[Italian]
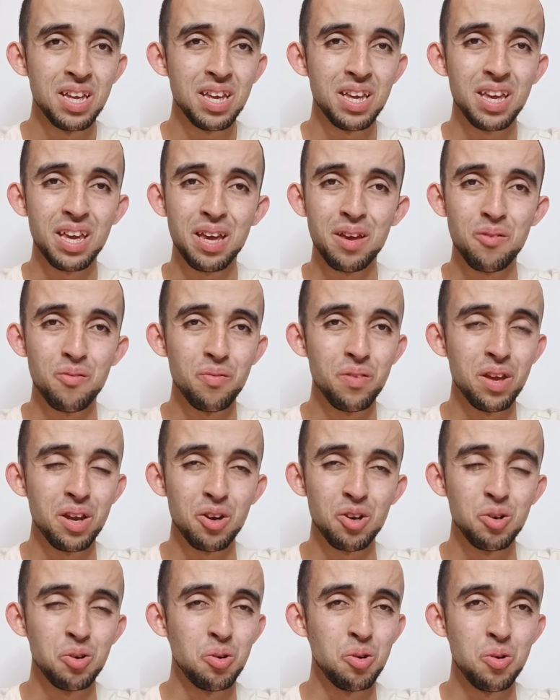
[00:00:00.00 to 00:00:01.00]
Che
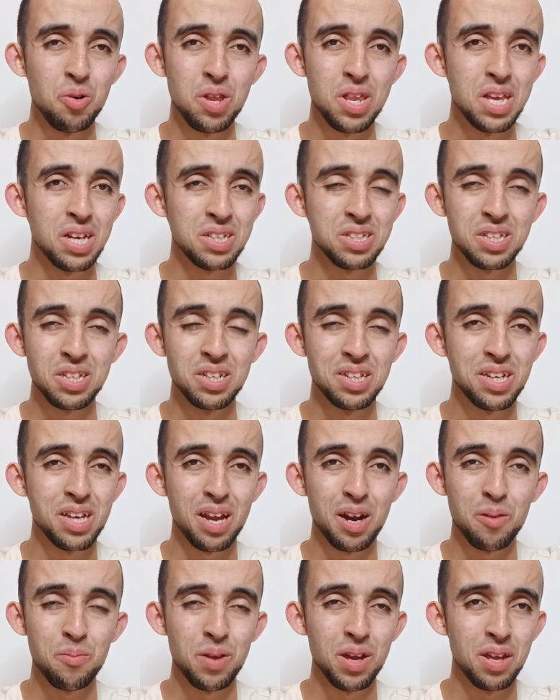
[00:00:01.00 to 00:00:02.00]
vergogna,
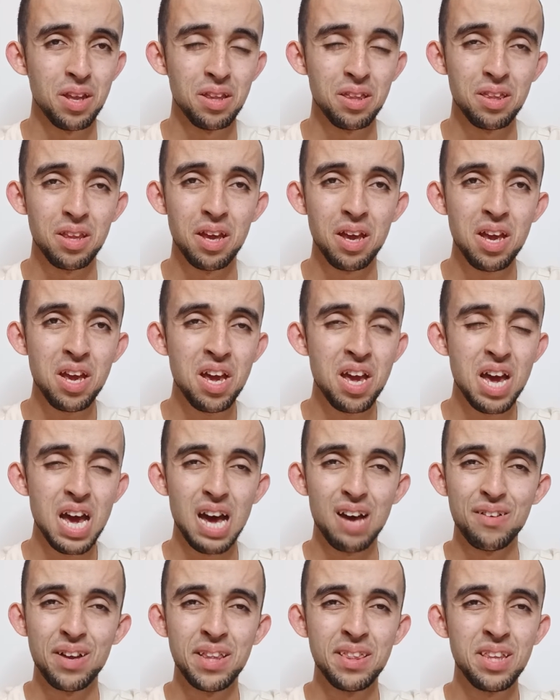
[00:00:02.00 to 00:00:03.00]
sinceramente,
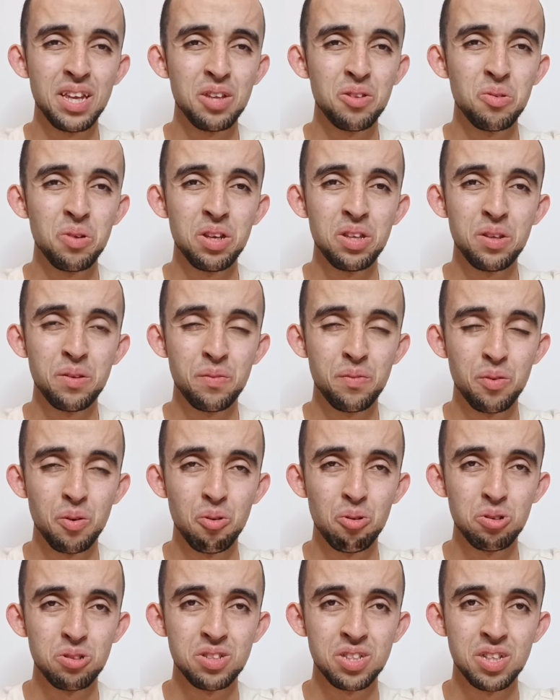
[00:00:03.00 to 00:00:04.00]
davanti ai tuoi
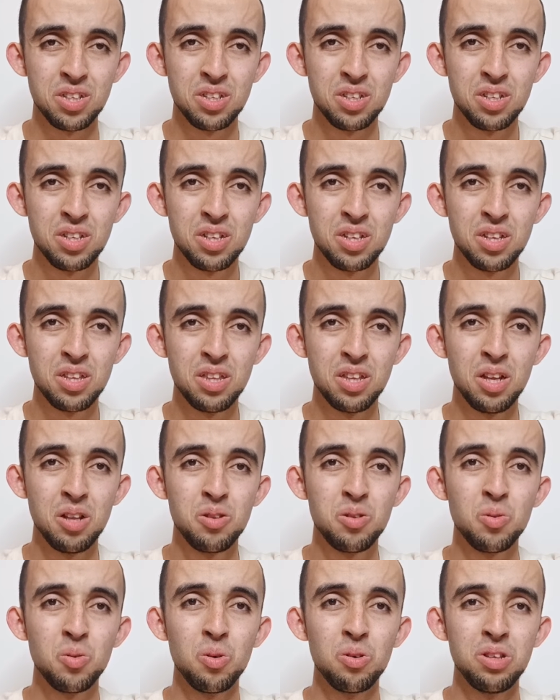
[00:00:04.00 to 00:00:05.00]
tifosi,
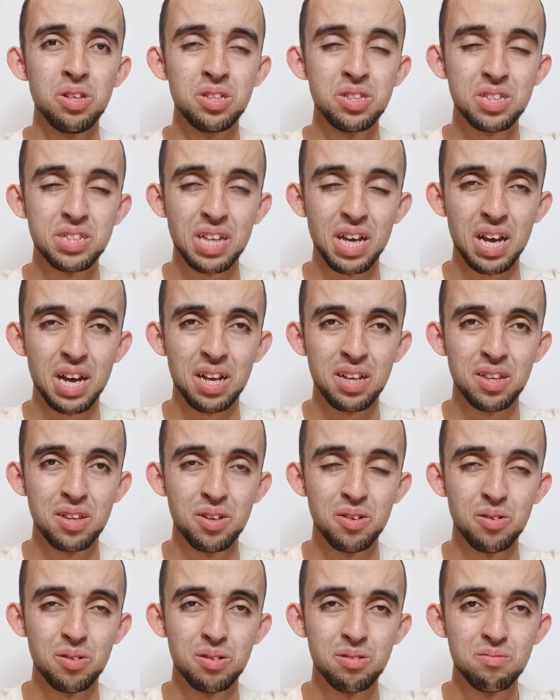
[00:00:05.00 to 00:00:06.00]
nel tuo di
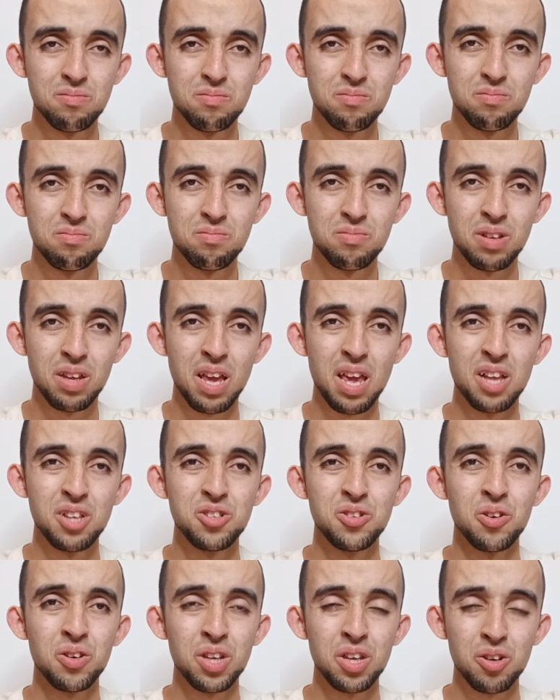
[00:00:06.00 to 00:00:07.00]
stadio, e
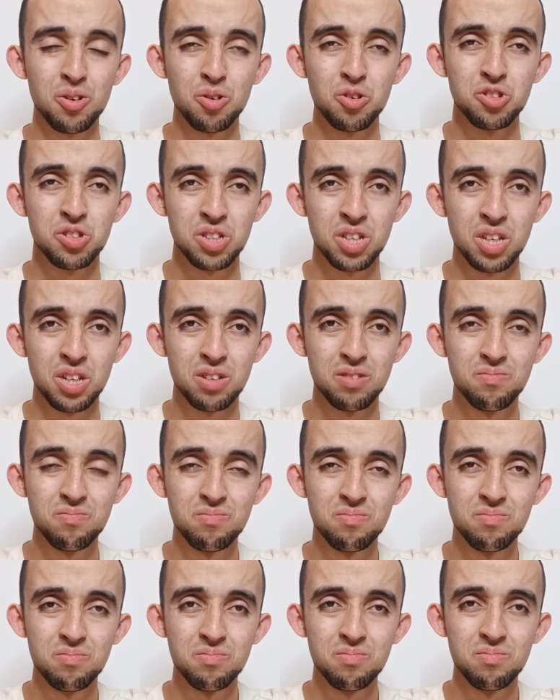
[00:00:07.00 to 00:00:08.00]
giochi così
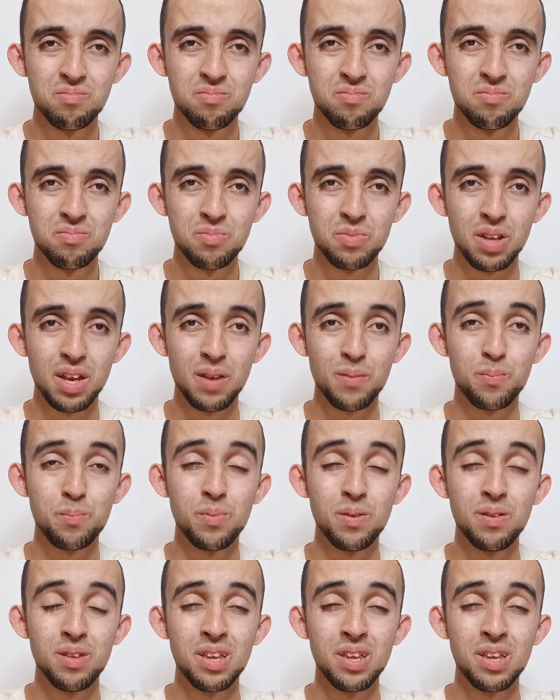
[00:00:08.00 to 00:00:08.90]
e,